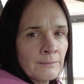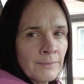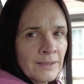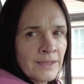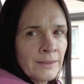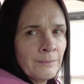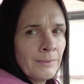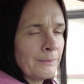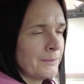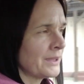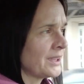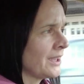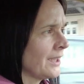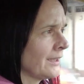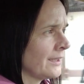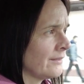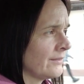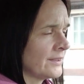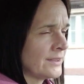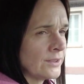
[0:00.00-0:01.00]
ma Ryba
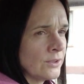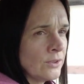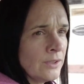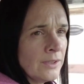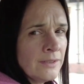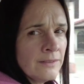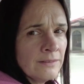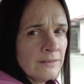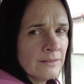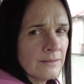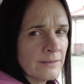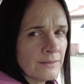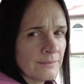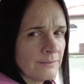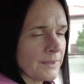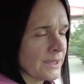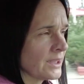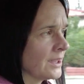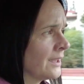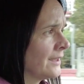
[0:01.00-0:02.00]
maślana wędzona? Tak,
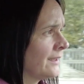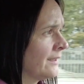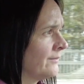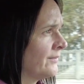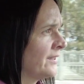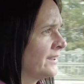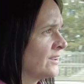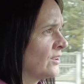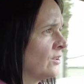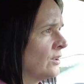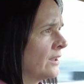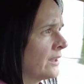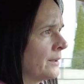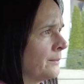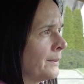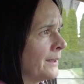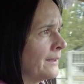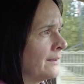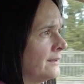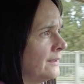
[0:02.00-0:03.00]
maślana, bardzo dobra.
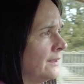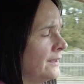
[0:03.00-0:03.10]
ryba.